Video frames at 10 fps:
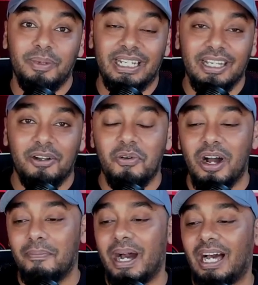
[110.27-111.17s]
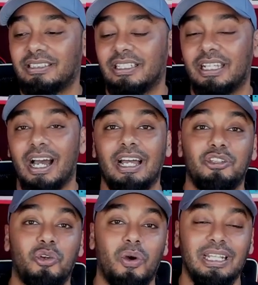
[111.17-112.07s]
ini gue ngebahas tentang
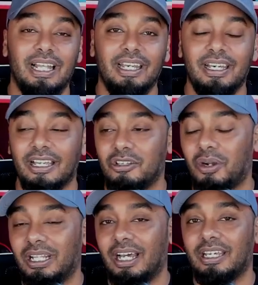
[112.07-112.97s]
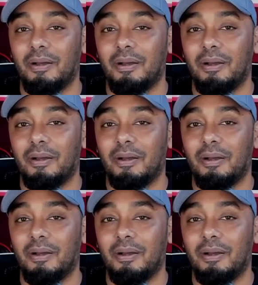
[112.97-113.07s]
kanjuruhan lagi, kanjuruhan lagi.